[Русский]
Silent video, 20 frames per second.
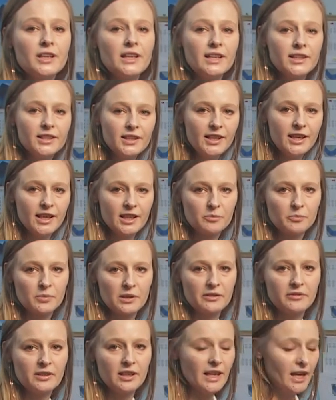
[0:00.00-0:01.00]
на рентген,
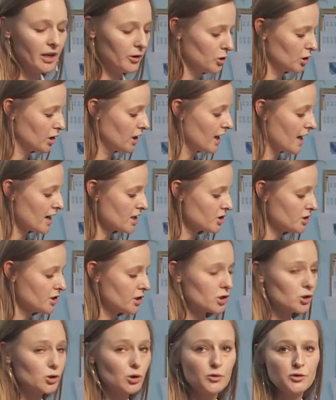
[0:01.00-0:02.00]
проверяют каждый
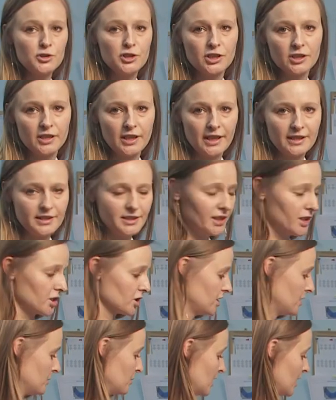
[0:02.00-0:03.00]
шовчик на
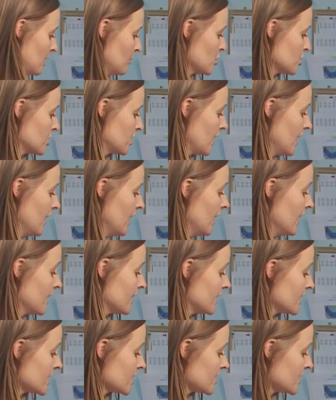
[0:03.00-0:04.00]
одежде, потому что
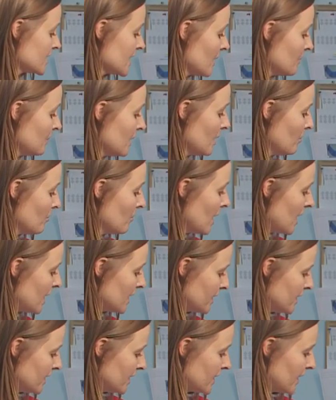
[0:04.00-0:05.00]
даже самая
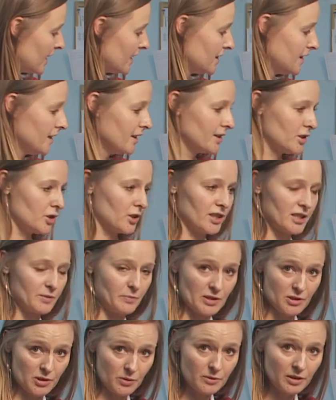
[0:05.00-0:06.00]
маленькая ниточка
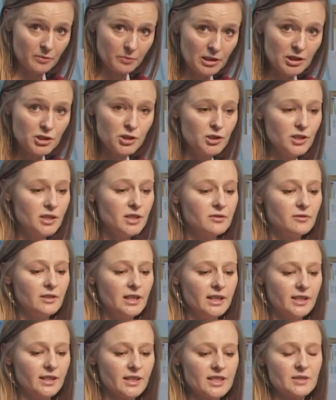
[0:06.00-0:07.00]
способна причинить
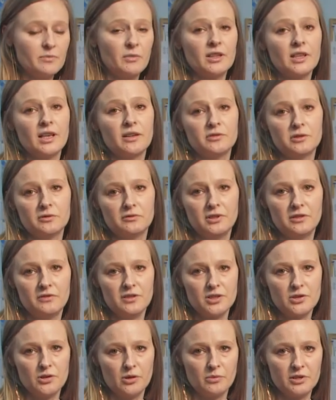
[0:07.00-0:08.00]
вред космонавту в
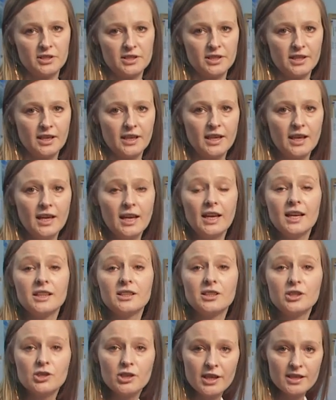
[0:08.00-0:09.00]
невесомости.
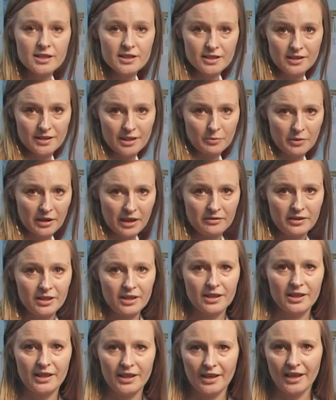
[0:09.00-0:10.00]
Сейчас на
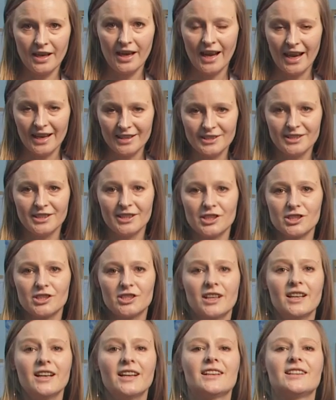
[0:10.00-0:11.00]
проверке
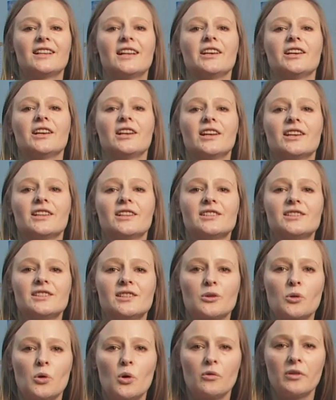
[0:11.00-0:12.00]
одежда для Елены
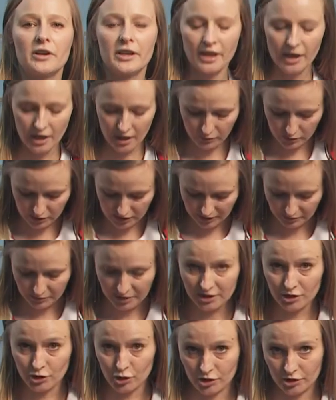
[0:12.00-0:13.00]
Серовой. Вот на
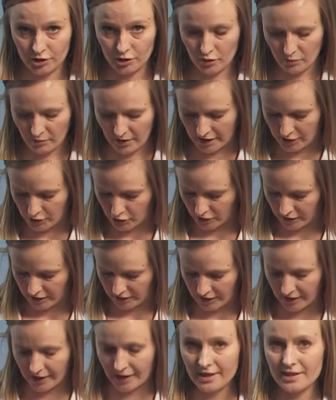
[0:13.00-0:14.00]
мне сейчас ее маечка
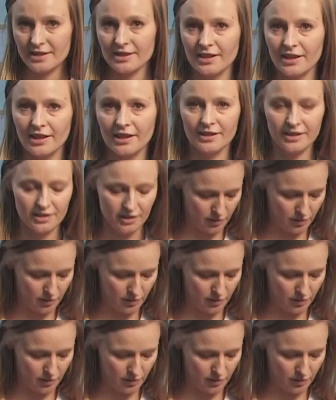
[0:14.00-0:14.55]
ЕС Елены